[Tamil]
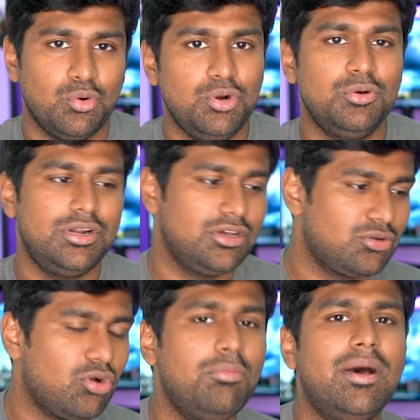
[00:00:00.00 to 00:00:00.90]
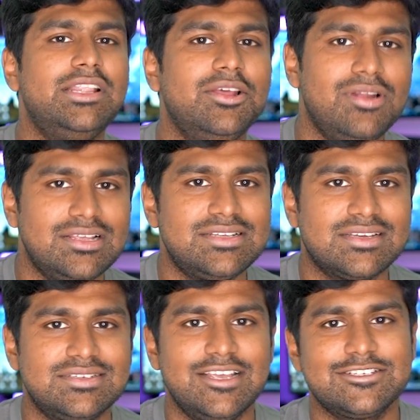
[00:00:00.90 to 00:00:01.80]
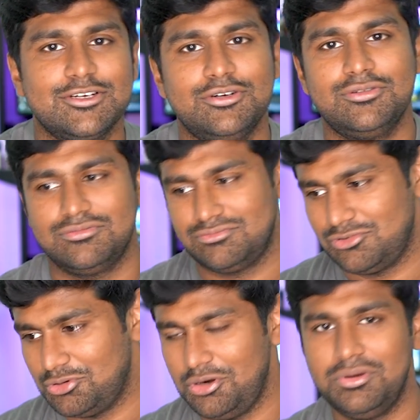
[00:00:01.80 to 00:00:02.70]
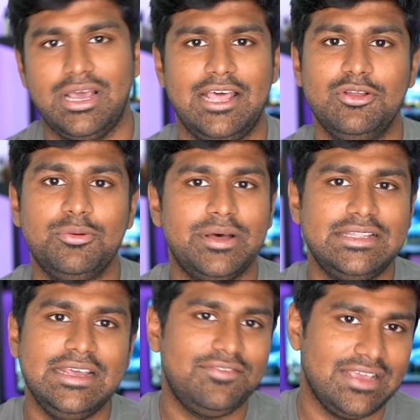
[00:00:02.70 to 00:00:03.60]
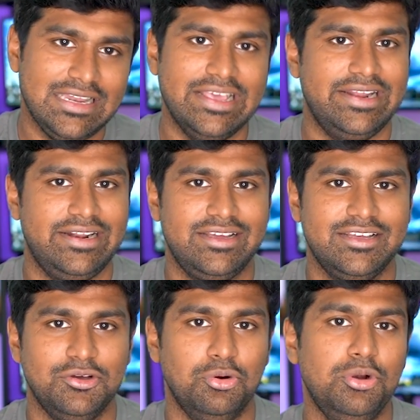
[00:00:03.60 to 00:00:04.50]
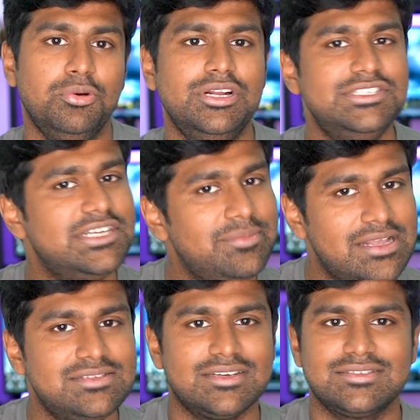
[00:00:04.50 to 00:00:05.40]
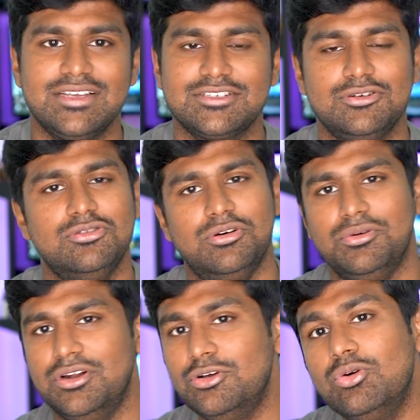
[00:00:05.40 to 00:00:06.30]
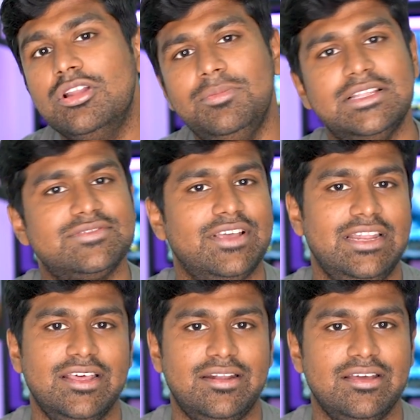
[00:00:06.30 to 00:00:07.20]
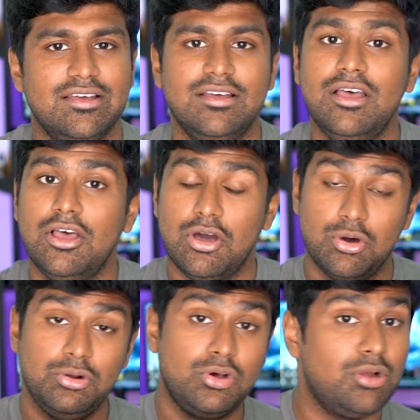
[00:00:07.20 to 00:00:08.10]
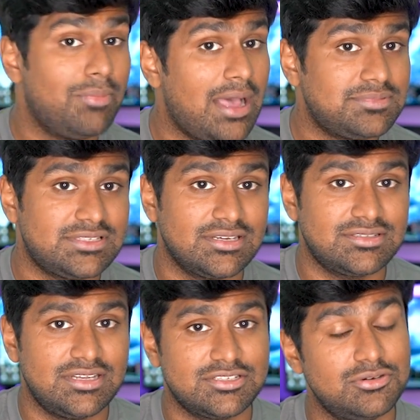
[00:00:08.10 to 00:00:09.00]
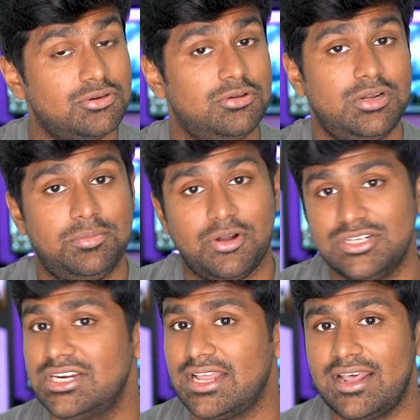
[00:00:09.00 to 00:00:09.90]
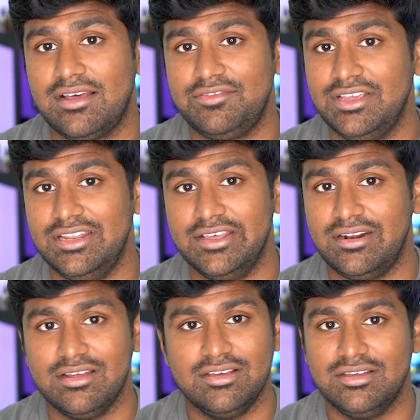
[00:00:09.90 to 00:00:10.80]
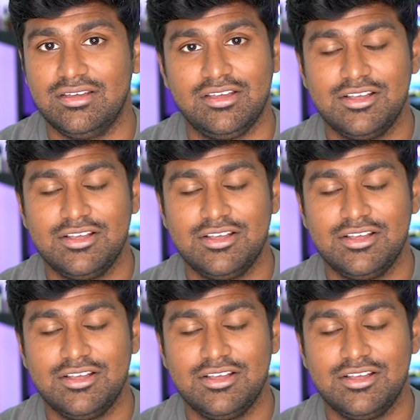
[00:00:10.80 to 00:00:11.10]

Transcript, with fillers: ஒரு ஒரு க்ரோம் மாதிரி உள்ள சக்ஸஸ்க்கும் ஒரு ஒரு அலோ மாதிரி ஃபெயிலியர் இருக்குது ஒரு ஒரு ஜிமெயில் சக்ஸஸ்க்கும் ஒரு ஒரு கூகுள் ப்ளஸ் ஃபெயிலியர் இருக்குது ஒரு ஒரு மேப்ஸ் சக்ஸஸ்க்கும் ஒரு ஒரு ப்ராஜெக்ட் ஆரா ஃபெயிலியர் இருக்குது